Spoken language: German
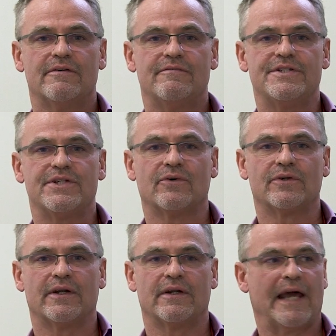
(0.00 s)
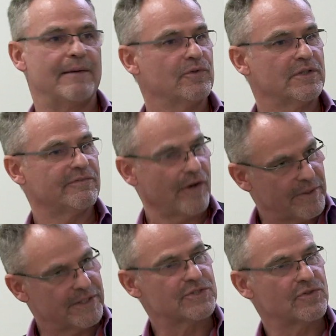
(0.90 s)
Visionen. Helmut, ich freue
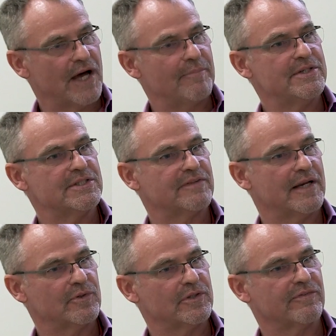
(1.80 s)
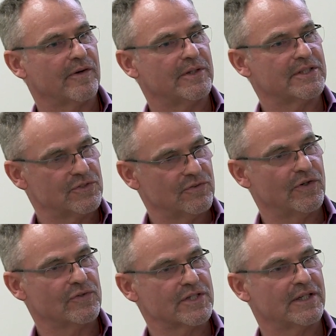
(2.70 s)
mich, dass du da bist. Helmut, ich freue mich, dass du für
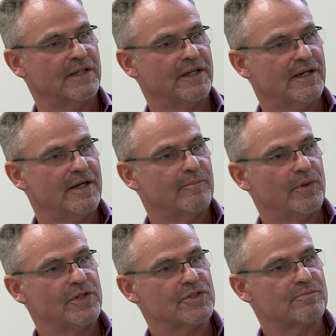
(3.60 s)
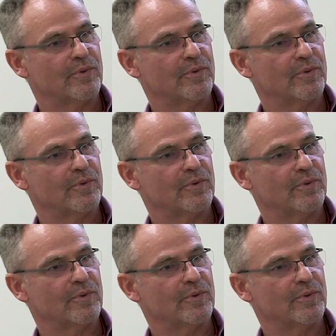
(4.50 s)
unseren politischen